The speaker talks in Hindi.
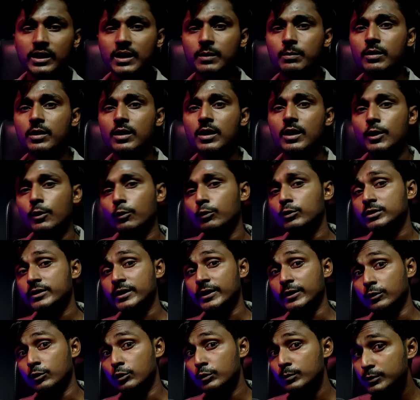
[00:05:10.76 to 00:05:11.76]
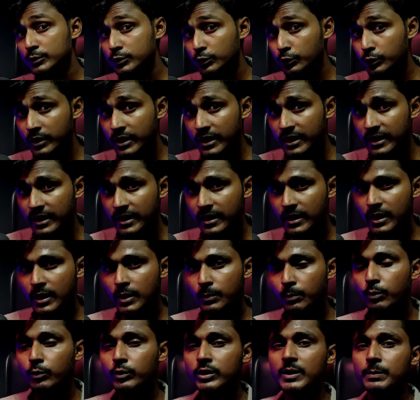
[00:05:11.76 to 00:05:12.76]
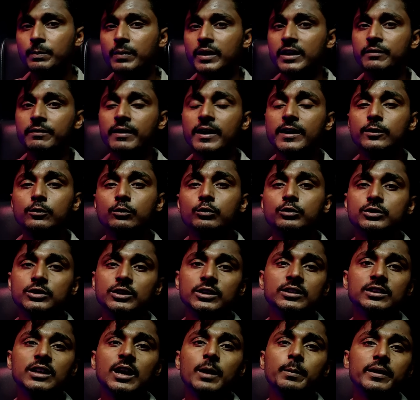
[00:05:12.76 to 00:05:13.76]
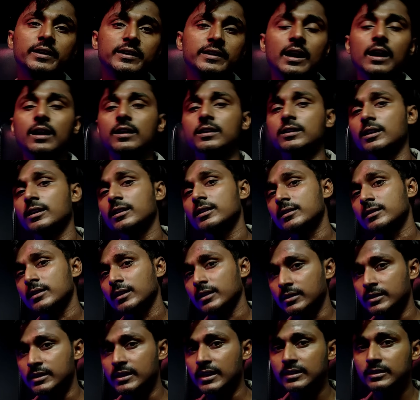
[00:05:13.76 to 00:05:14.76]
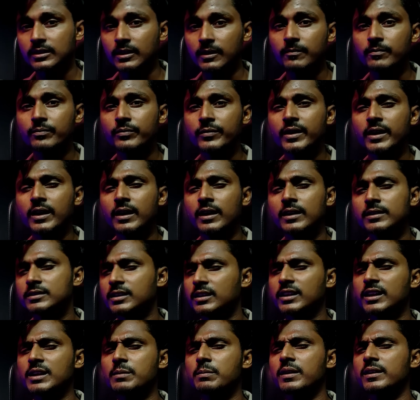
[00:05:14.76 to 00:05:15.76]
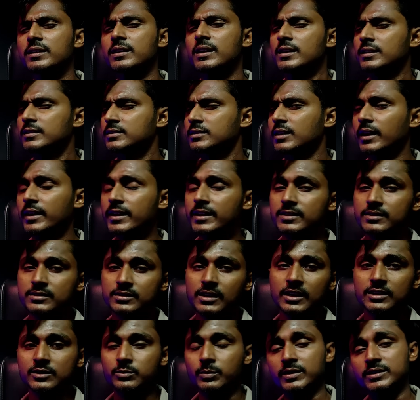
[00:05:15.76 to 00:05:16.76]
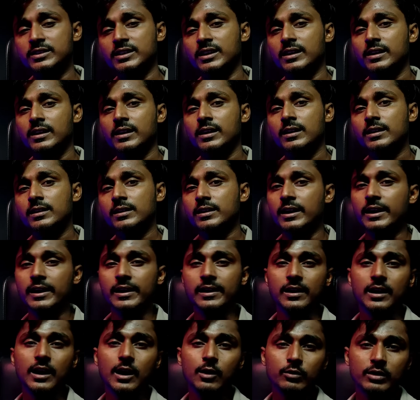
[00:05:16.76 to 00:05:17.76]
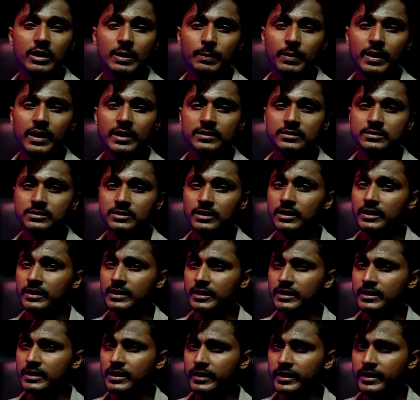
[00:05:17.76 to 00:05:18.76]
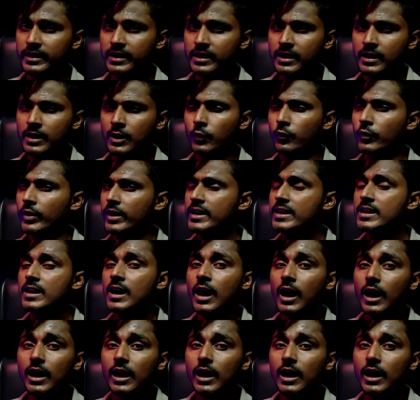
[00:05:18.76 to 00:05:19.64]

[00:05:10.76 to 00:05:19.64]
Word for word: और अब उसकी गुमशुदगी ने पूरे परिवार को चिंता में डालकर रख दिया था तकरीबन साढ़े सात बजे खेलगांव के पास सड़क किनारे वही